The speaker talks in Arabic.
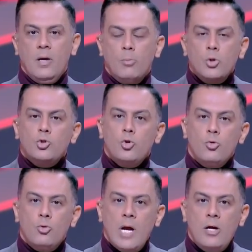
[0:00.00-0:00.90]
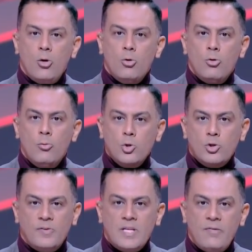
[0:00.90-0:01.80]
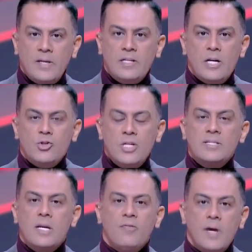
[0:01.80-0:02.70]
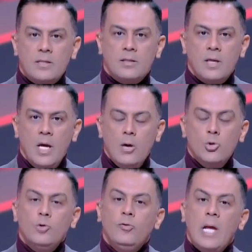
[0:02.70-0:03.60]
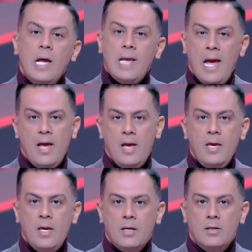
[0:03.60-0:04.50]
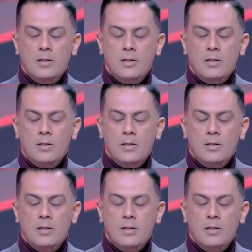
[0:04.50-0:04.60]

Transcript: بصوا راجعوا وبصوا في دفاتر 20 سنه فاتت وشوفوا الاهلي حقق ايه